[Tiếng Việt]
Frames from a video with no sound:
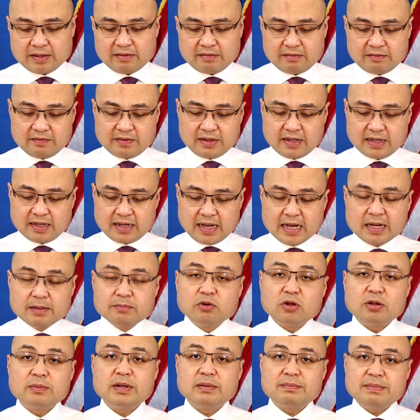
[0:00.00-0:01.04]
Uh,
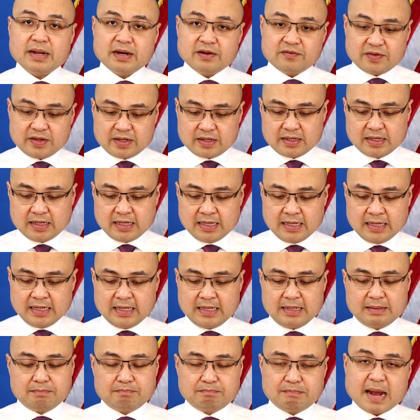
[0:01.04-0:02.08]
unemployment benefit
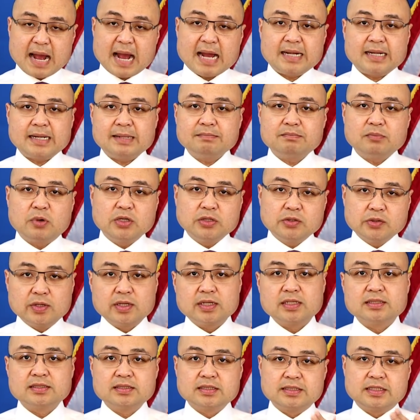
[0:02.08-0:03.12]
300 mỗi
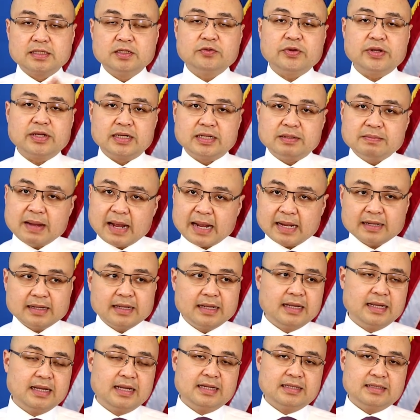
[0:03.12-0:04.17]
tuần từ chính quyền liên bang
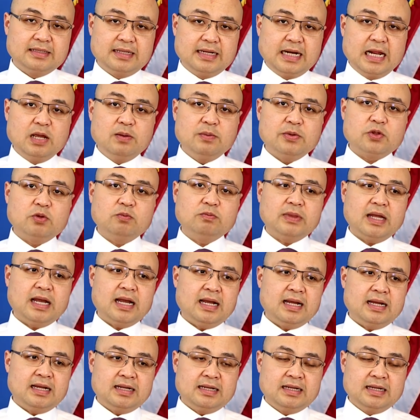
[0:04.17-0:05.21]
thì nếu mà chúng
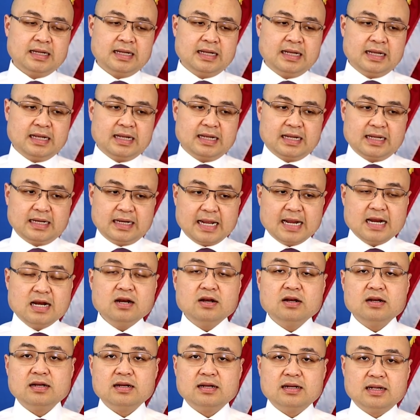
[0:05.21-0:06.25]
ta
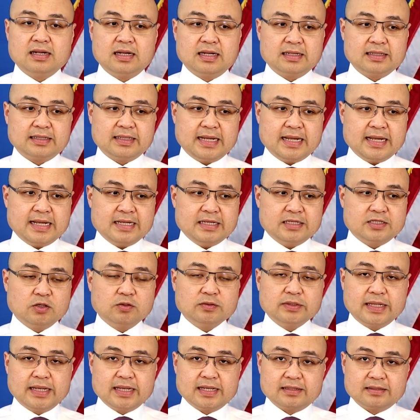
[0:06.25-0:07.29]
lấy à, cái
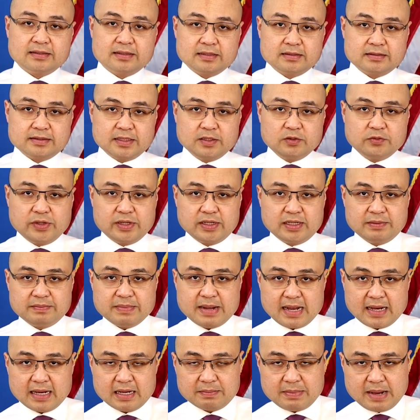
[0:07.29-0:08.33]
số tiền từ chính quyền
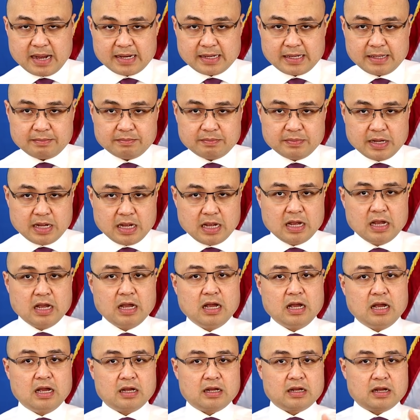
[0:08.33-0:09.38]
liên bang là 300
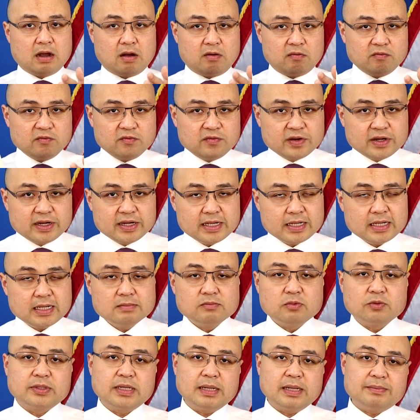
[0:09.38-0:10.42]
cộng với
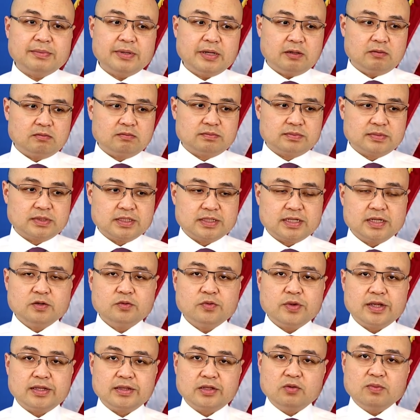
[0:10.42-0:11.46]
cái 100 đồng từ
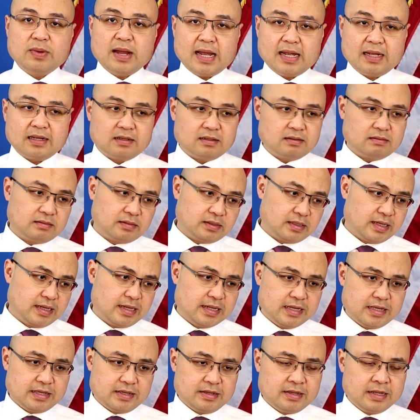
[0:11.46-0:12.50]
chính quyền tiểu bang
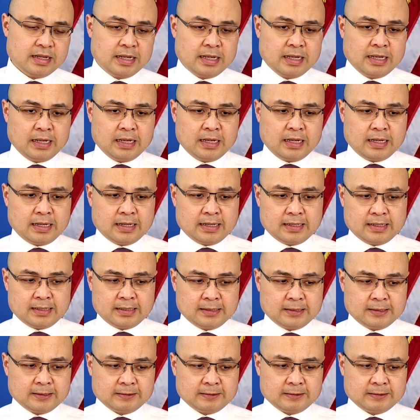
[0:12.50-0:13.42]
thì uh,